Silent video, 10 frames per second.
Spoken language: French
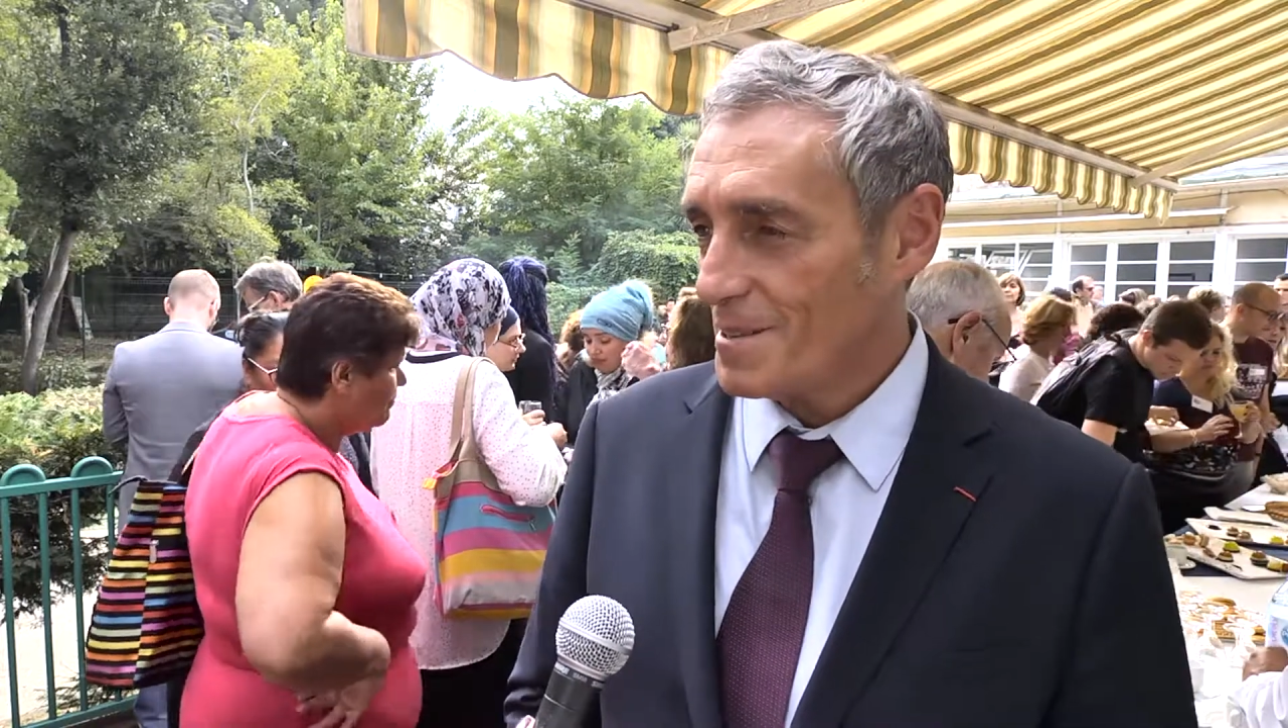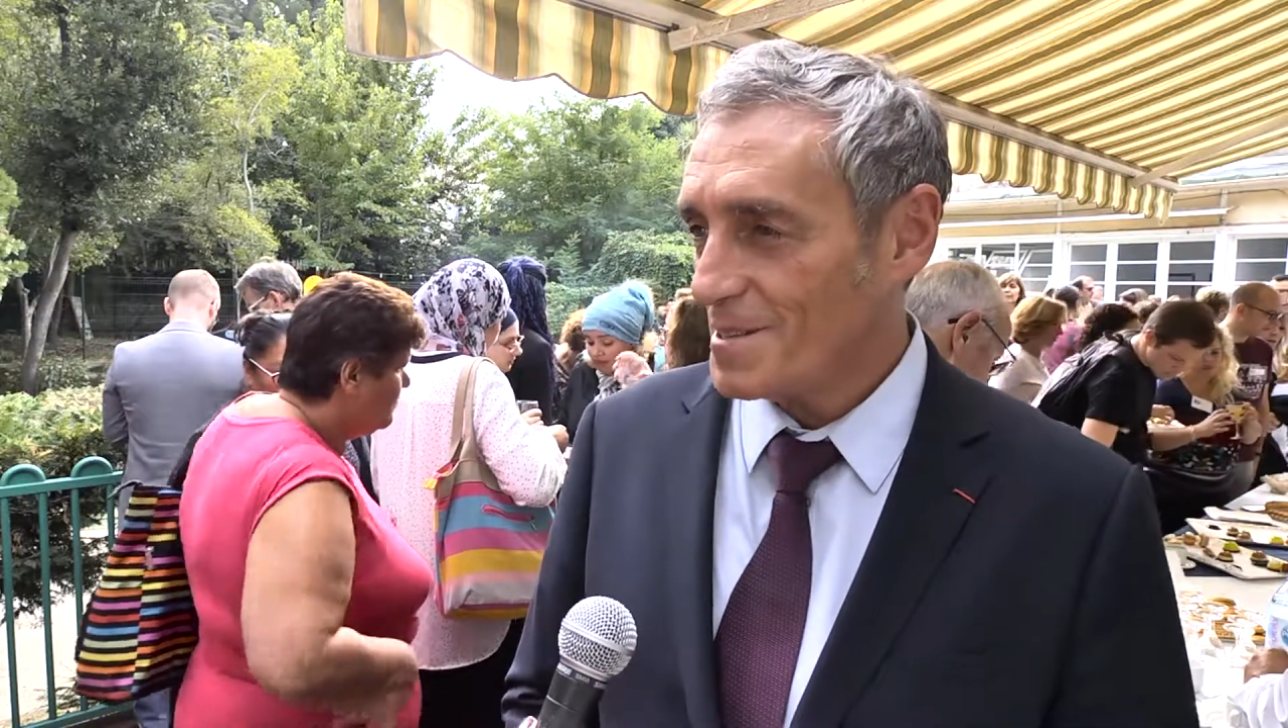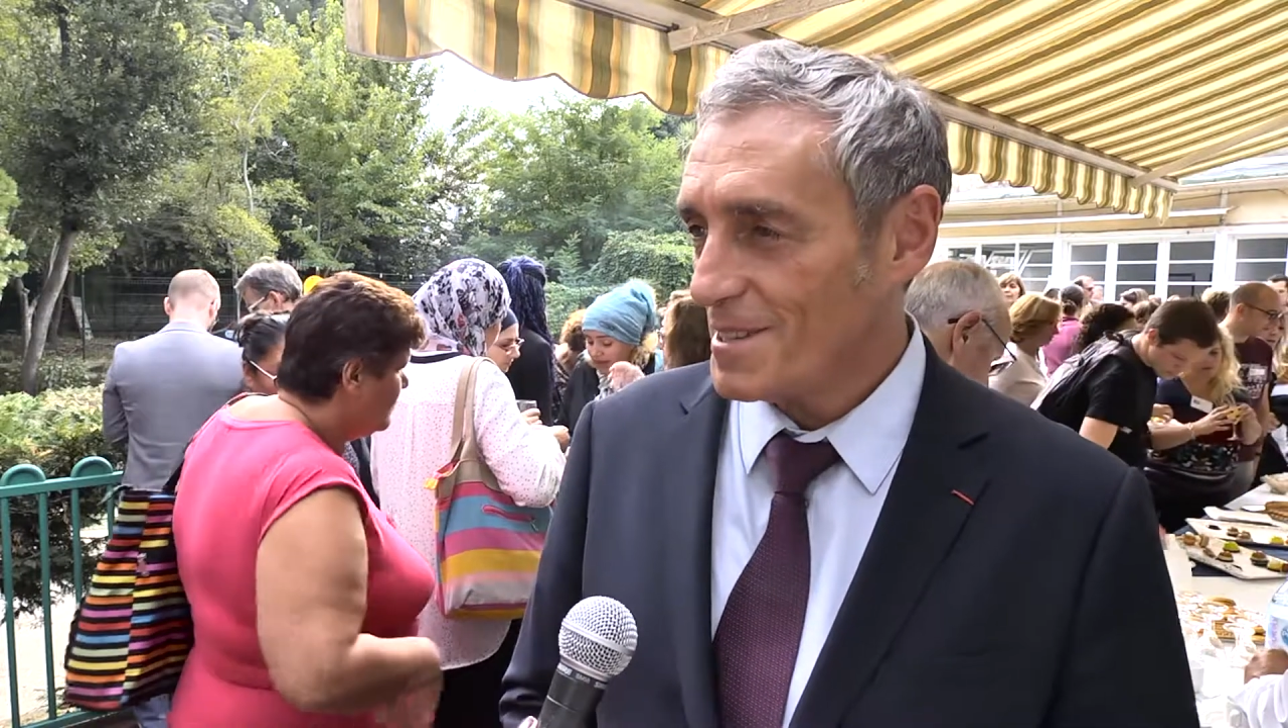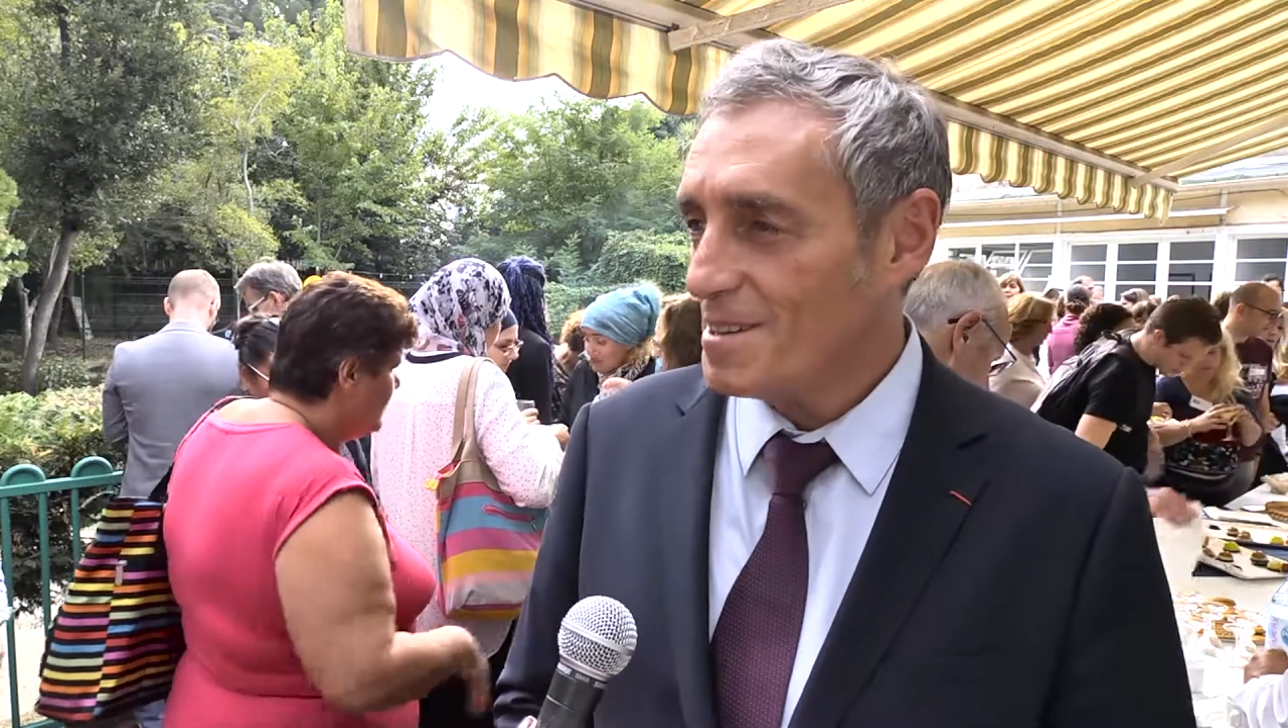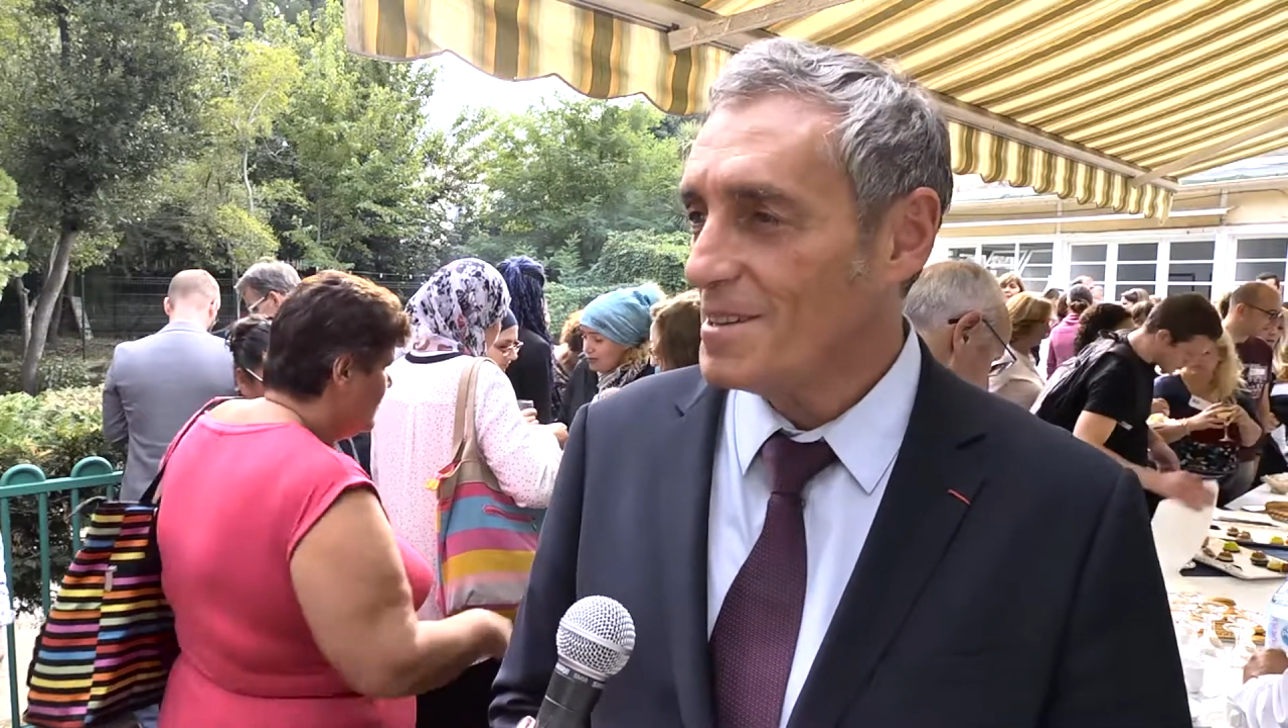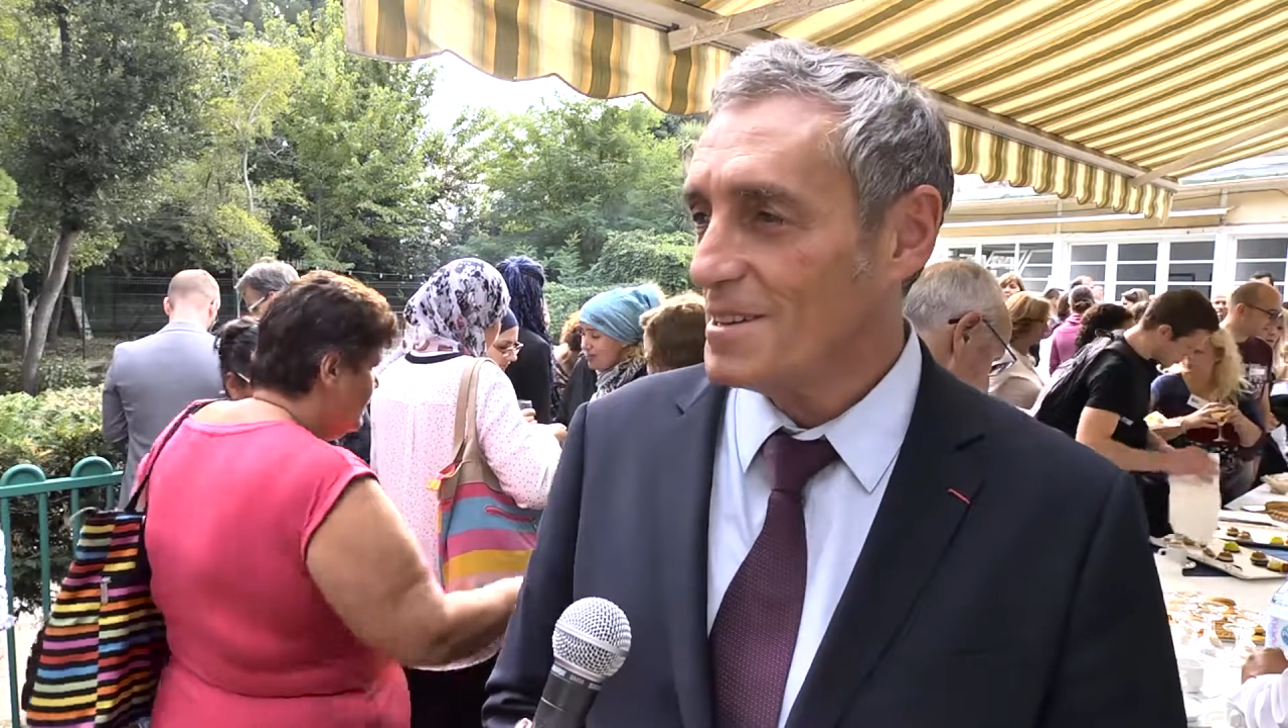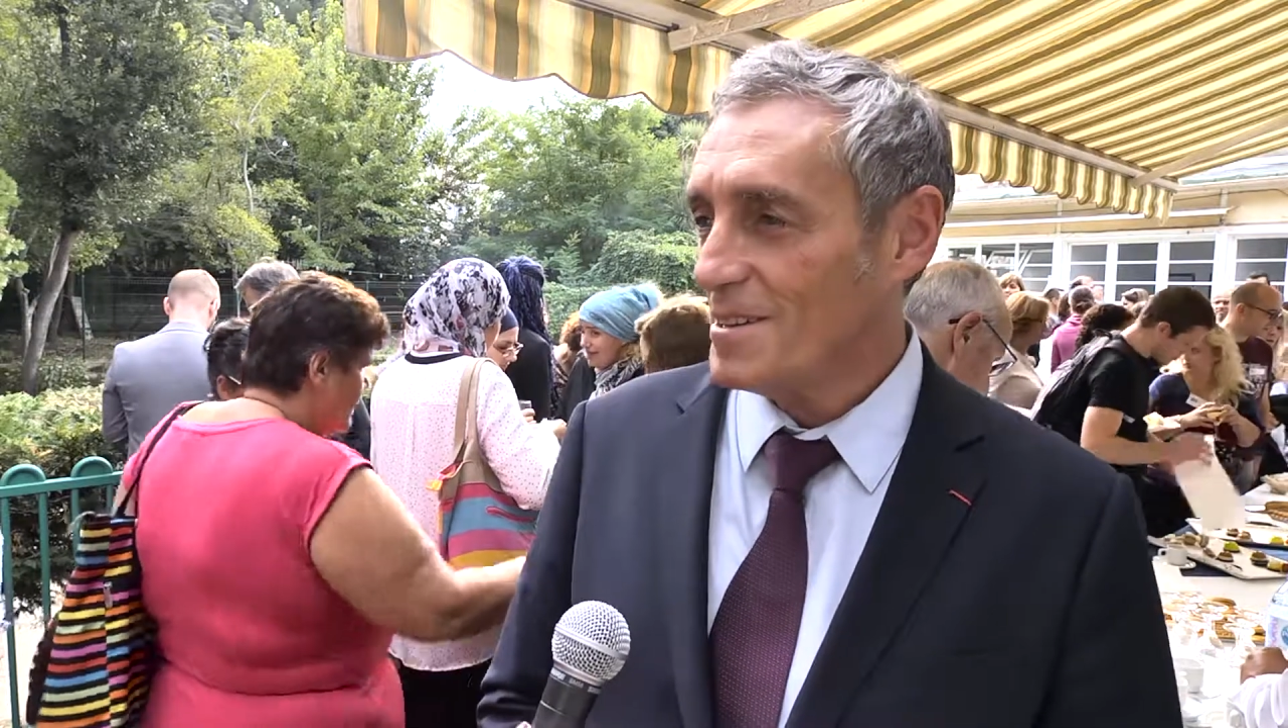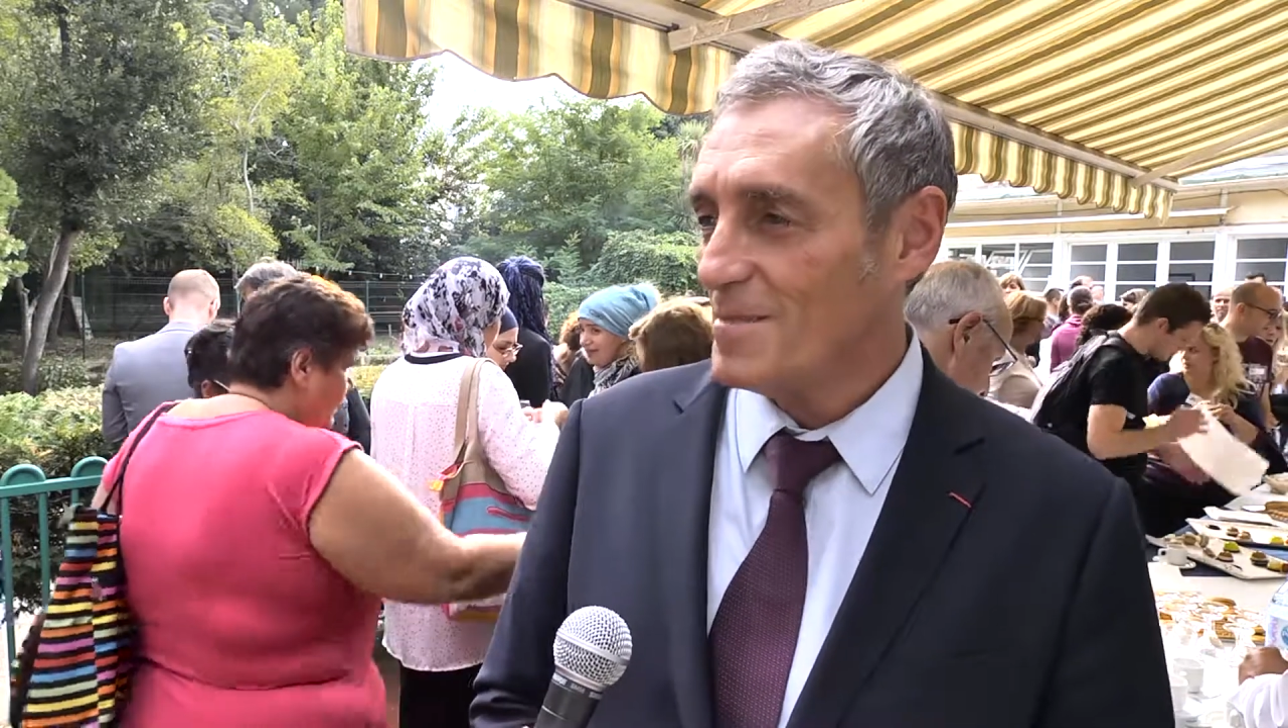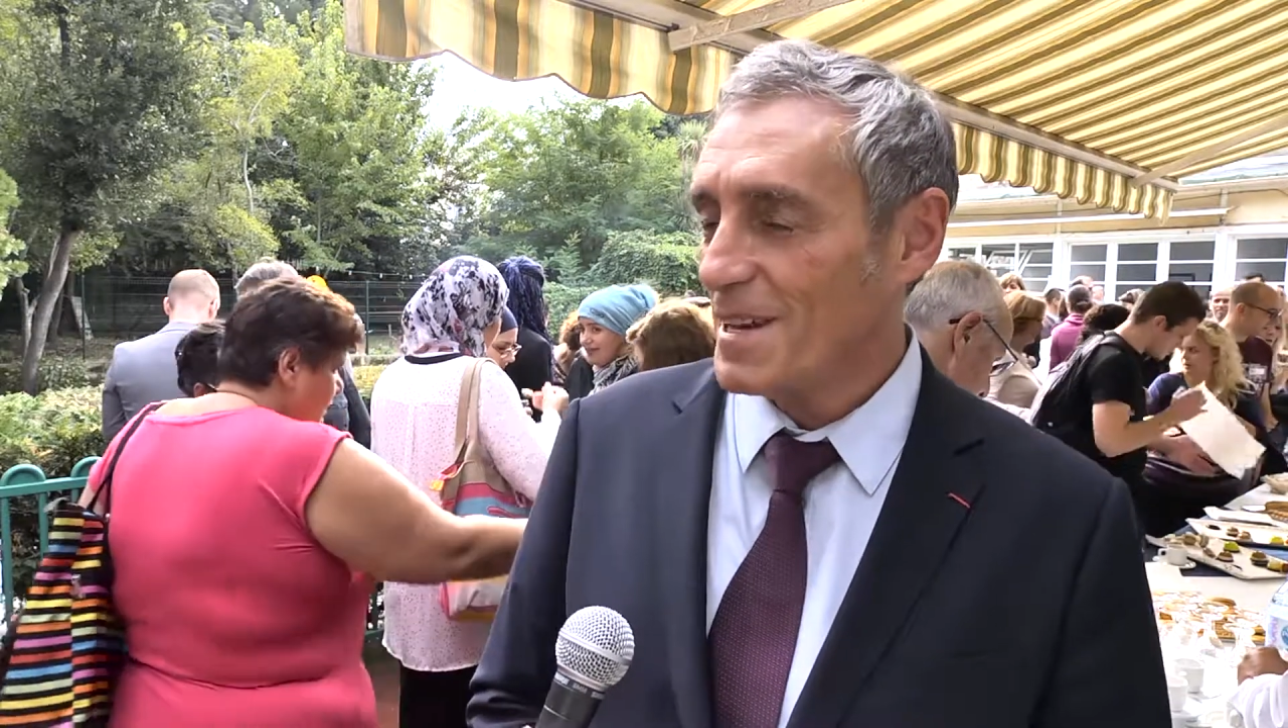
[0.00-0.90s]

enseigner des